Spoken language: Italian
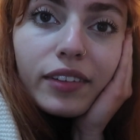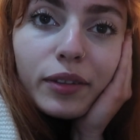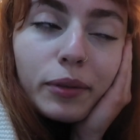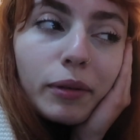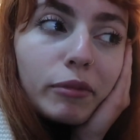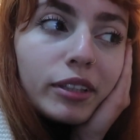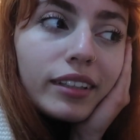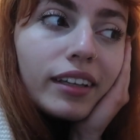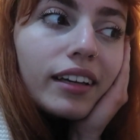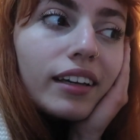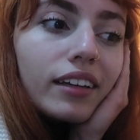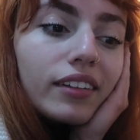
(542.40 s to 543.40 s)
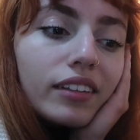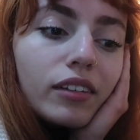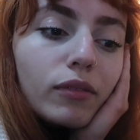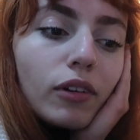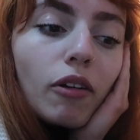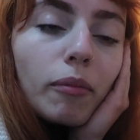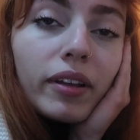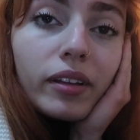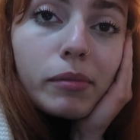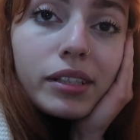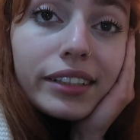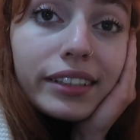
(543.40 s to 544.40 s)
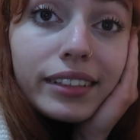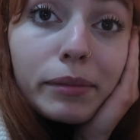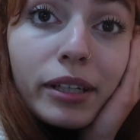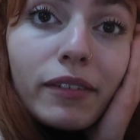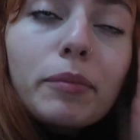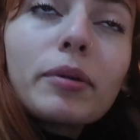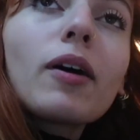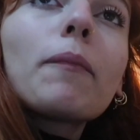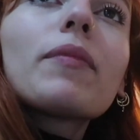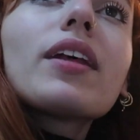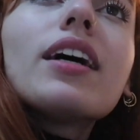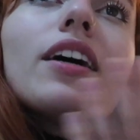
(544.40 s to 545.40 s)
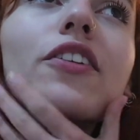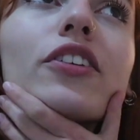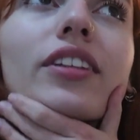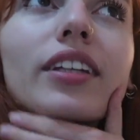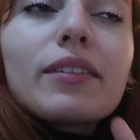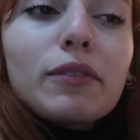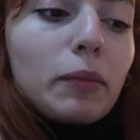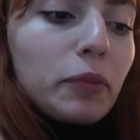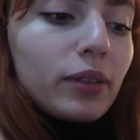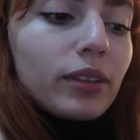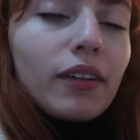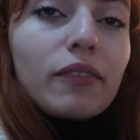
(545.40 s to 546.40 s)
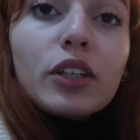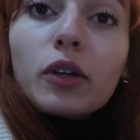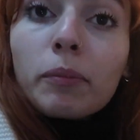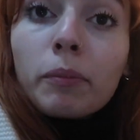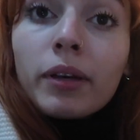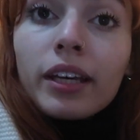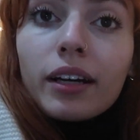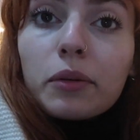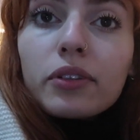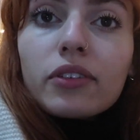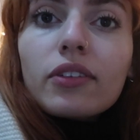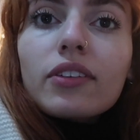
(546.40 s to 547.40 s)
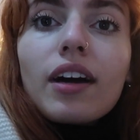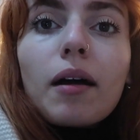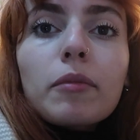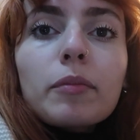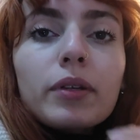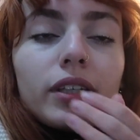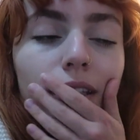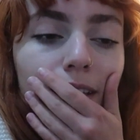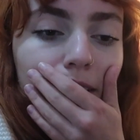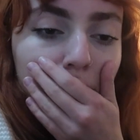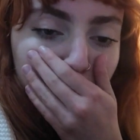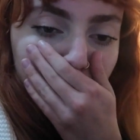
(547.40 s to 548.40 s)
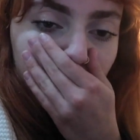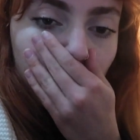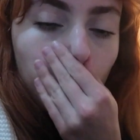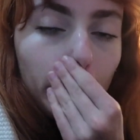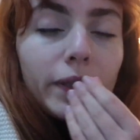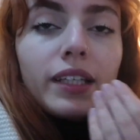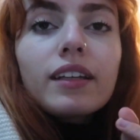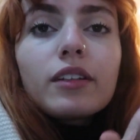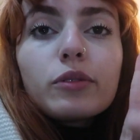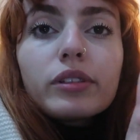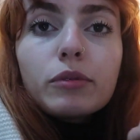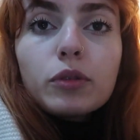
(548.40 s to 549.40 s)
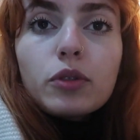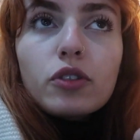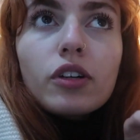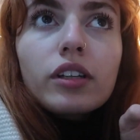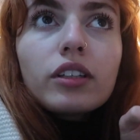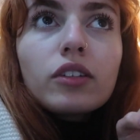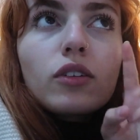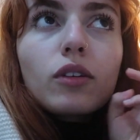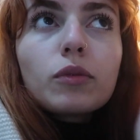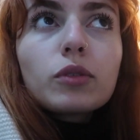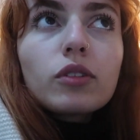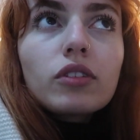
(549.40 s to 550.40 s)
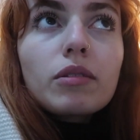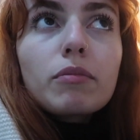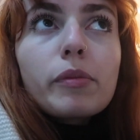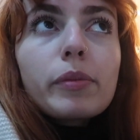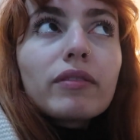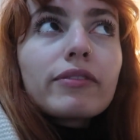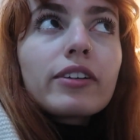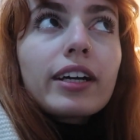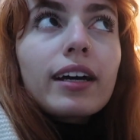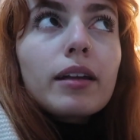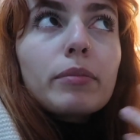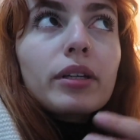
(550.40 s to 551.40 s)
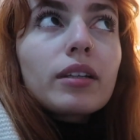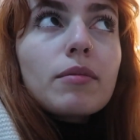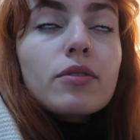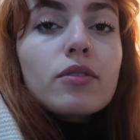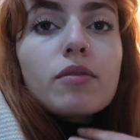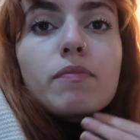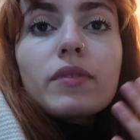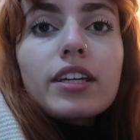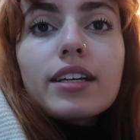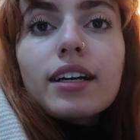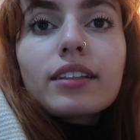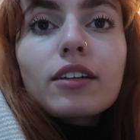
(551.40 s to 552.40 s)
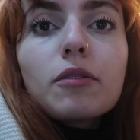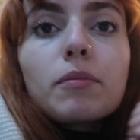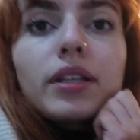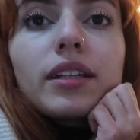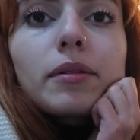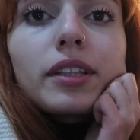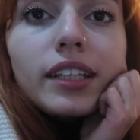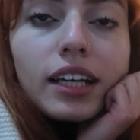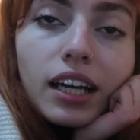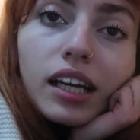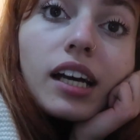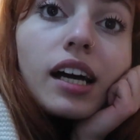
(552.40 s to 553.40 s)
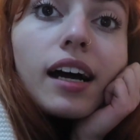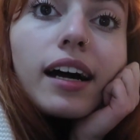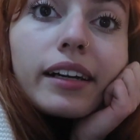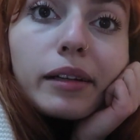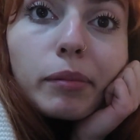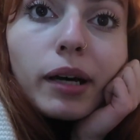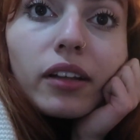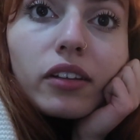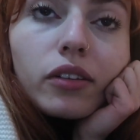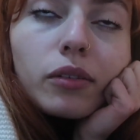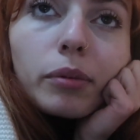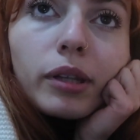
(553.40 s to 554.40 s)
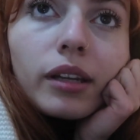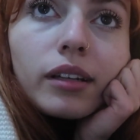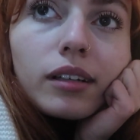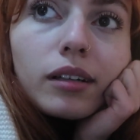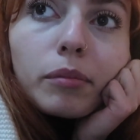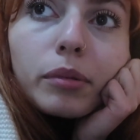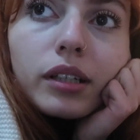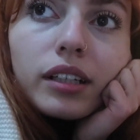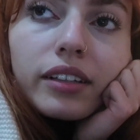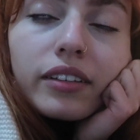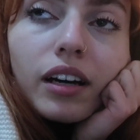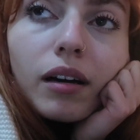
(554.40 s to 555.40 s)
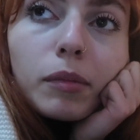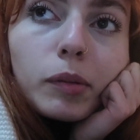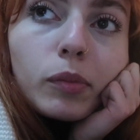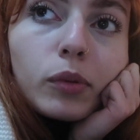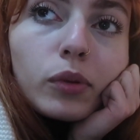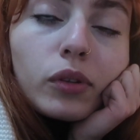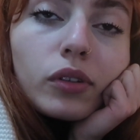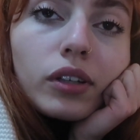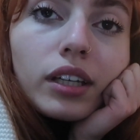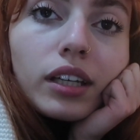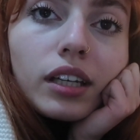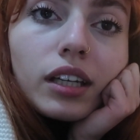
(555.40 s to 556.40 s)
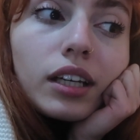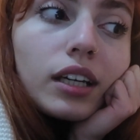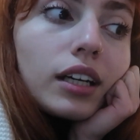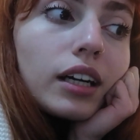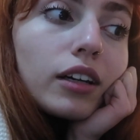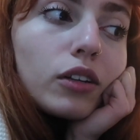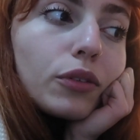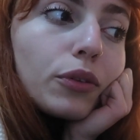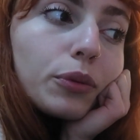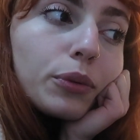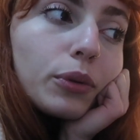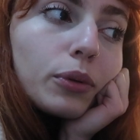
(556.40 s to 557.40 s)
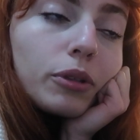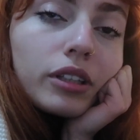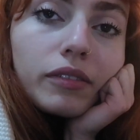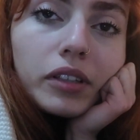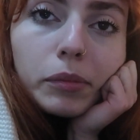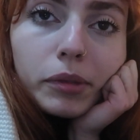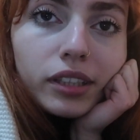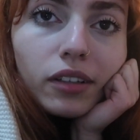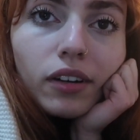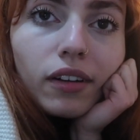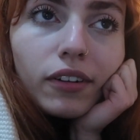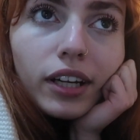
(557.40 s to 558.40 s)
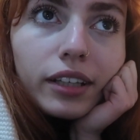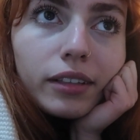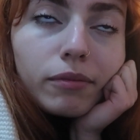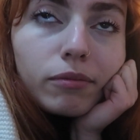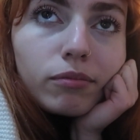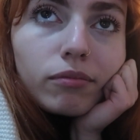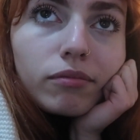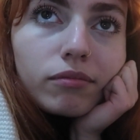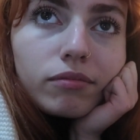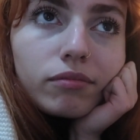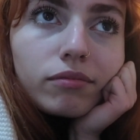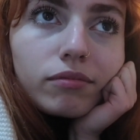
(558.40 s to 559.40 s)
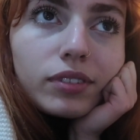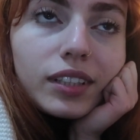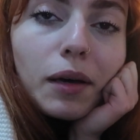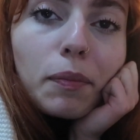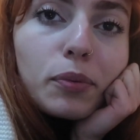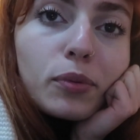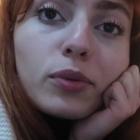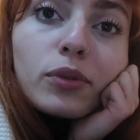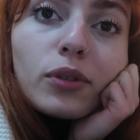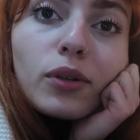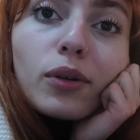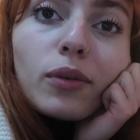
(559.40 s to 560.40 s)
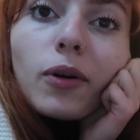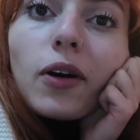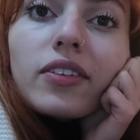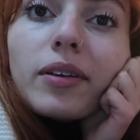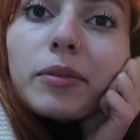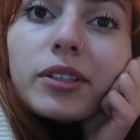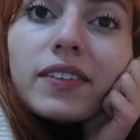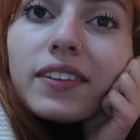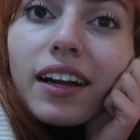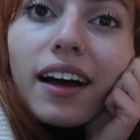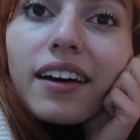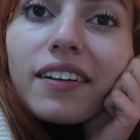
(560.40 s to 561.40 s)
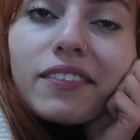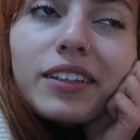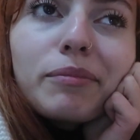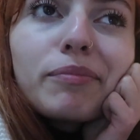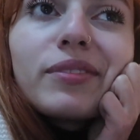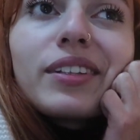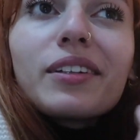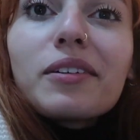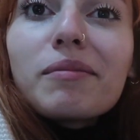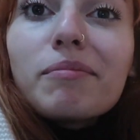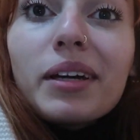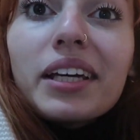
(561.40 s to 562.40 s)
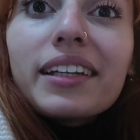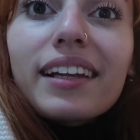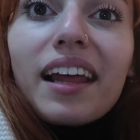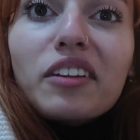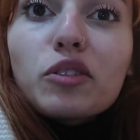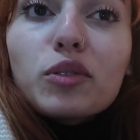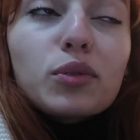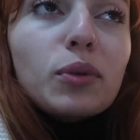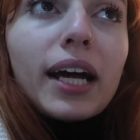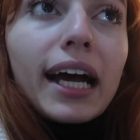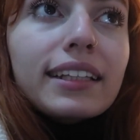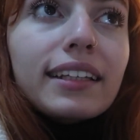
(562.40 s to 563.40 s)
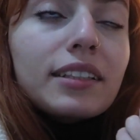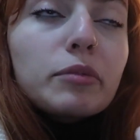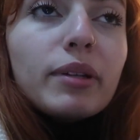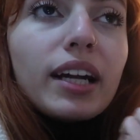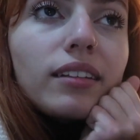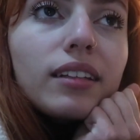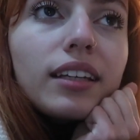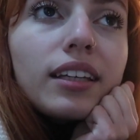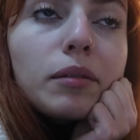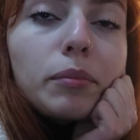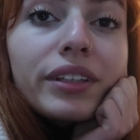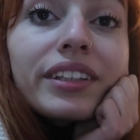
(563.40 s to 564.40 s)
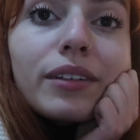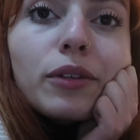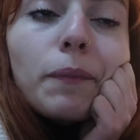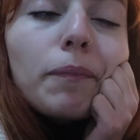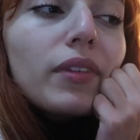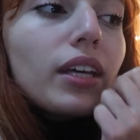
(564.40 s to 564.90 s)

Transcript: sicuramente eh, sarà un vlogmas abbastanza breve però ci tenevo a portarvi con me a questo esame perché un po' perché negli ultimi due giorni non ho avuto tempo per vloggare perché mi sono dedicata completamente al ripasso per, per l'esame appunto e allo studio quindi veramente non avrei saputo cosa mostrarvi se non me nel letto struccata disperata che ripetevo